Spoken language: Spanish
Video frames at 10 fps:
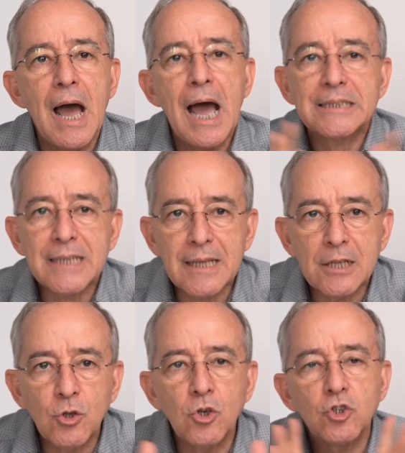hasta
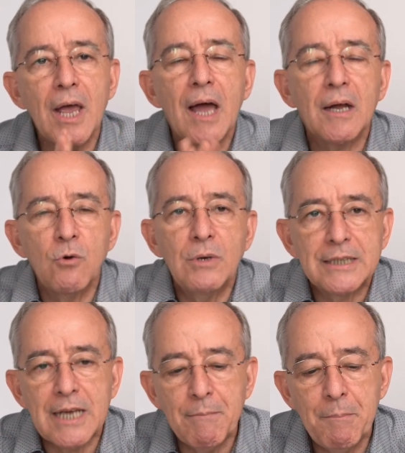tanto no se haga un
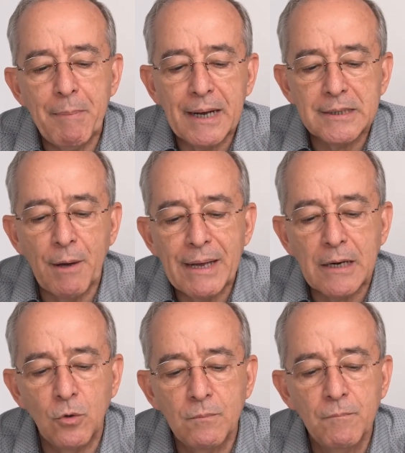examen para
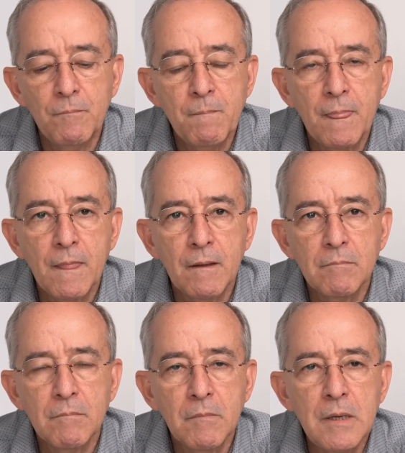saberlo.
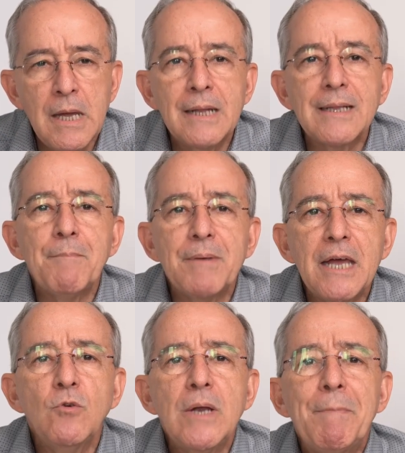
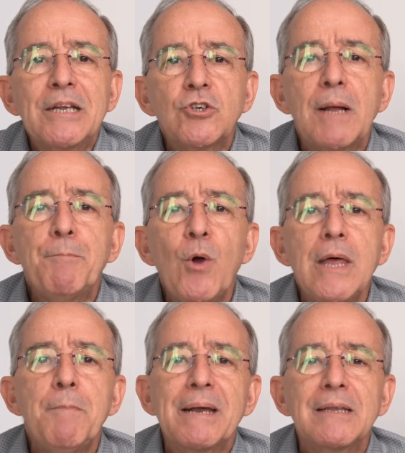También una persona
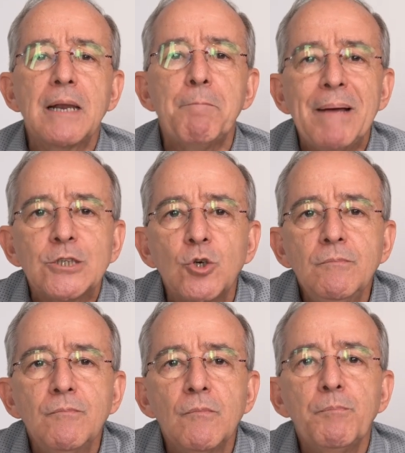puede perder
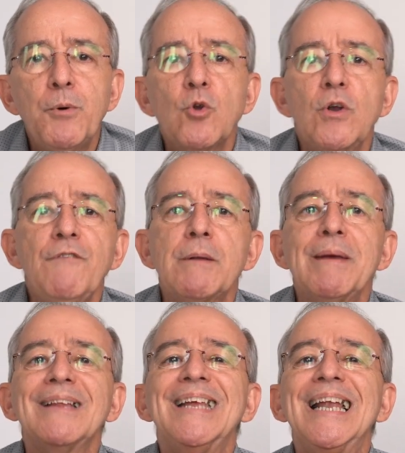peso por una
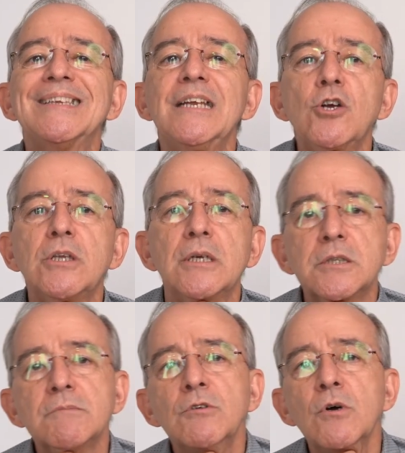enfermedad de la
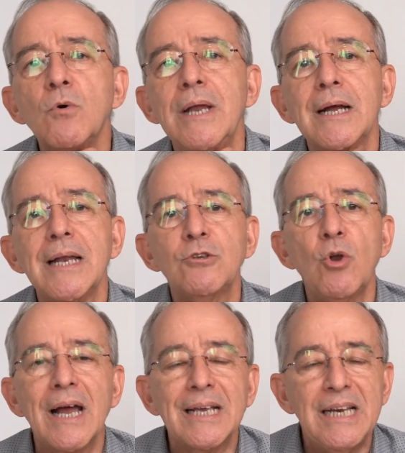tiroides, una
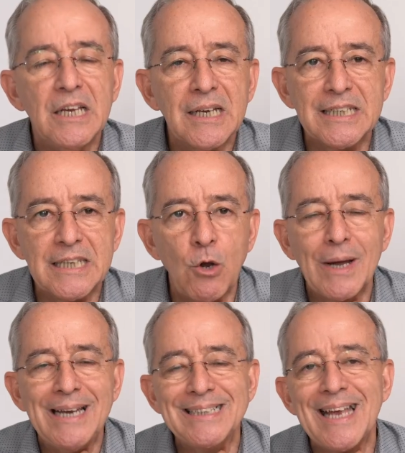glándula que, se
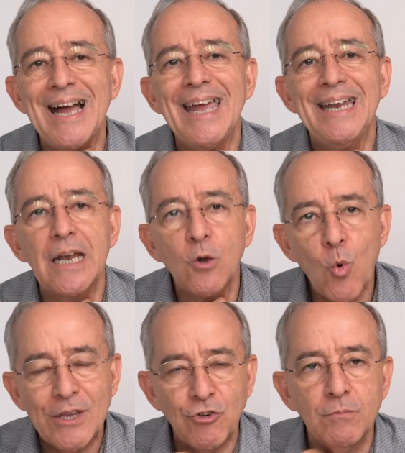localiza en el
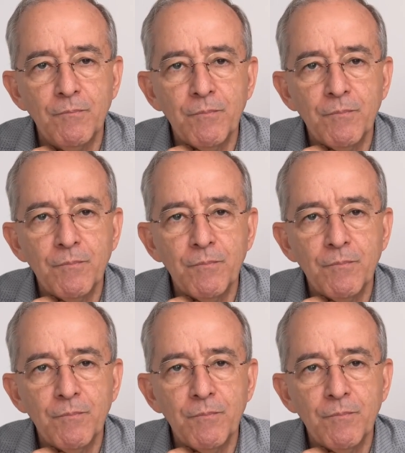cuello.